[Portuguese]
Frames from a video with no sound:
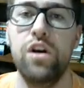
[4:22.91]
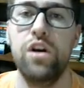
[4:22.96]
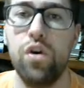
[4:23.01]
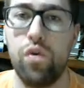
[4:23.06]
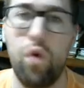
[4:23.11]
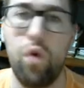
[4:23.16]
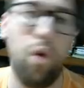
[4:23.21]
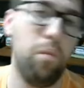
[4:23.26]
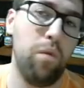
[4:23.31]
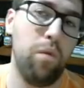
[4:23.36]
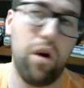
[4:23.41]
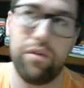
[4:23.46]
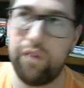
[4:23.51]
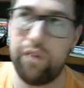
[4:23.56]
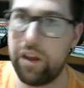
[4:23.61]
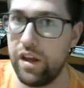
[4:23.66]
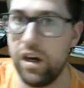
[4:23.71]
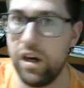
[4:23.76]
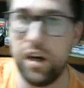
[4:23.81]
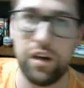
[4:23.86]
como
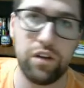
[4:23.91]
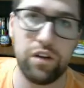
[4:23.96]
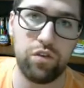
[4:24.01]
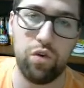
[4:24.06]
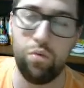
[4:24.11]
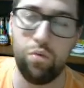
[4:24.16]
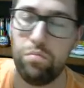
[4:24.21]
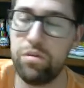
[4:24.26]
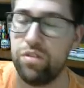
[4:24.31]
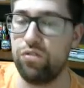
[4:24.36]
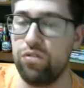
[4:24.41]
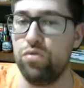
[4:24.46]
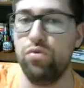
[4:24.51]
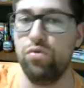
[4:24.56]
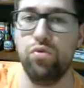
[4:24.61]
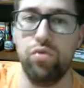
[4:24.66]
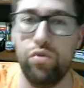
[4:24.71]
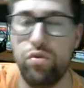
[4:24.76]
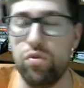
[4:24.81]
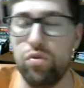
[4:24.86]
Havaianas, como
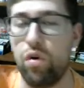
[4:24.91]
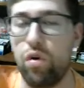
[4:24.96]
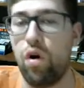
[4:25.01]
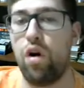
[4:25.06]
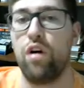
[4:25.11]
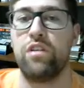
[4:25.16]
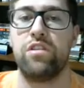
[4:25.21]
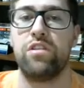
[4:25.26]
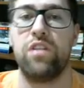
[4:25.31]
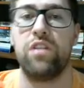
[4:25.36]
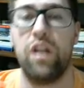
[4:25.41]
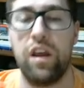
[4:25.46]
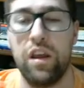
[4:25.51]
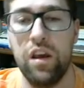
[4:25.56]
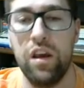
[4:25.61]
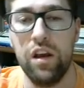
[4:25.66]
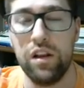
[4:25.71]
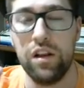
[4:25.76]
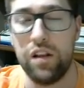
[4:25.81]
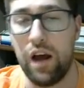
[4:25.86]
Mizuno, Osklen,
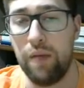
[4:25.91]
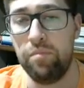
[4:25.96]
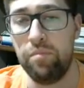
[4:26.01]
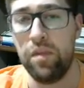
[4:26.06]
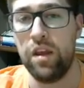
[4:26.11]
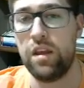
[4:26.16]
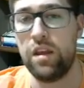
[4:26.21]
tá?